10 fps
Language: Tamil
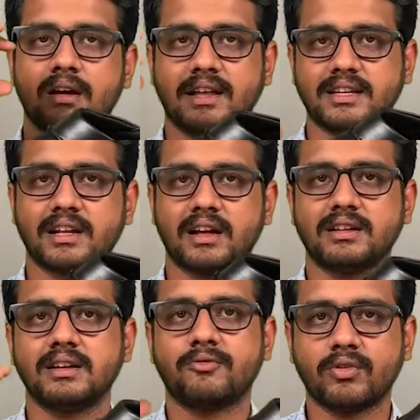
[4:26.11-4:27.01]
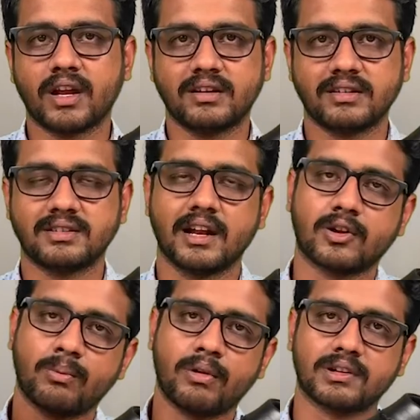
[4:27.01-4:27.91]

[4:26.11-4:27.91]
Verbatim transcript: லெதருங்கிறது ஃபுட் இண்டஸ்ட்ரியில் ரொம்ப